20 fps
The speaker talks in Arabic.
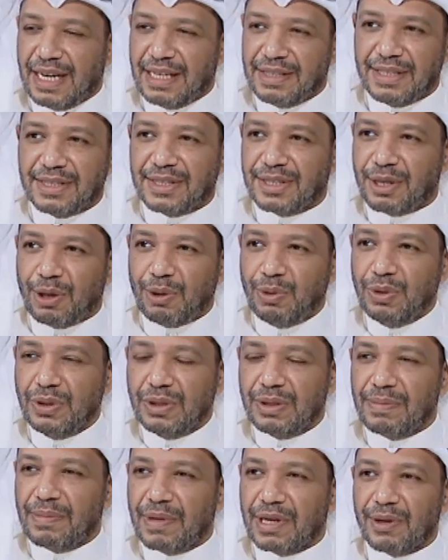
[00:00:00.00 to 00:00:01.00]
حدث تعود
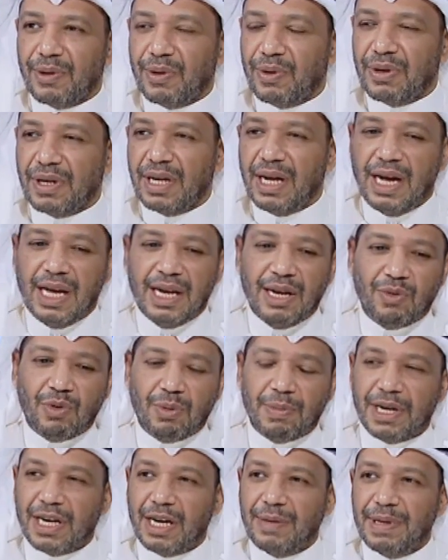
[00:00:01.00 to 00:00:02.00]
مرة أخرى أهلا
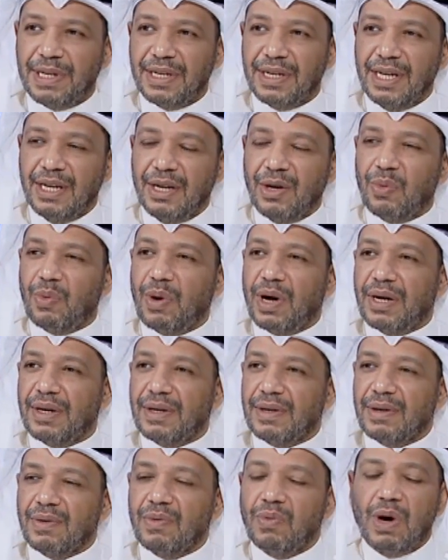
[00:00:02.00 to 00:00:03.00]
ومرحبا ترحب
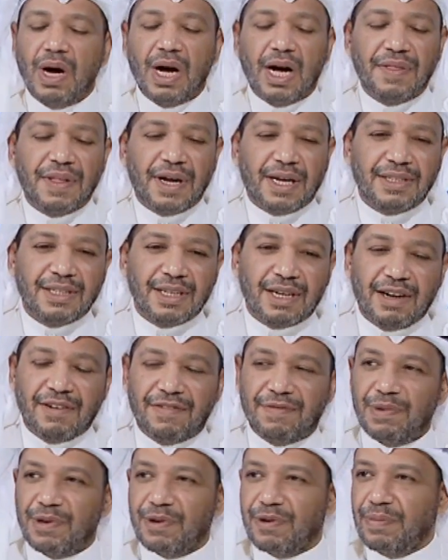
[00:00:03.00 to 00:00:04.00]
فيهم وهذا
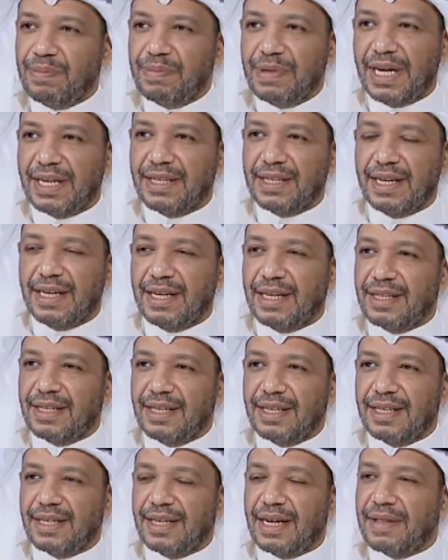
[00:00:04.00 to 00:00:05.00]
اعتراف منهم بأن
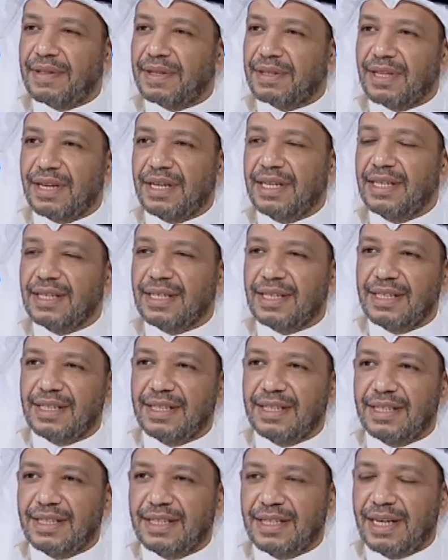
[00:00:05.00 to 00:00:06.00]
آه، هذا الطريق
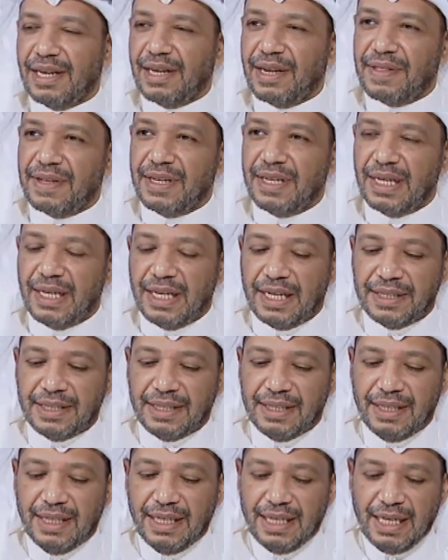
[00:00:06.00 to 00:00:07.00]
آه، الذي
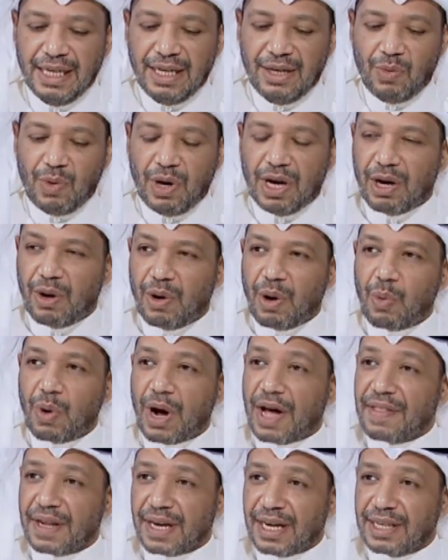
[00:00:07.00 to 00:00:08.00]
يعني وقعوا أو
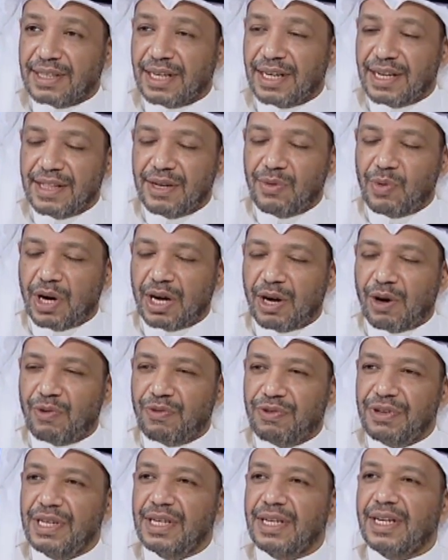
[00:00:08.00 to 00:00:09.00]
هذا الخطأ الذي وقعوا
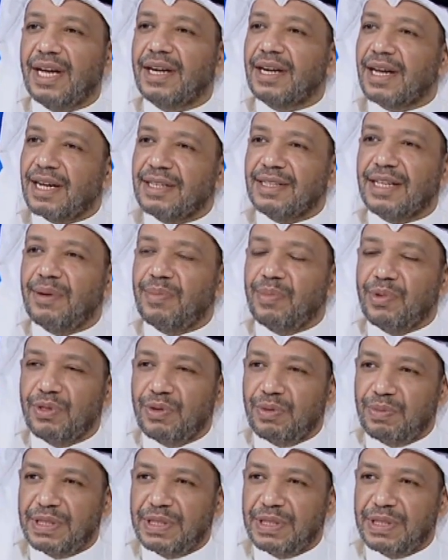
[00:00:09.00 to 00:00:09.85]
فيه كان خطأ منذ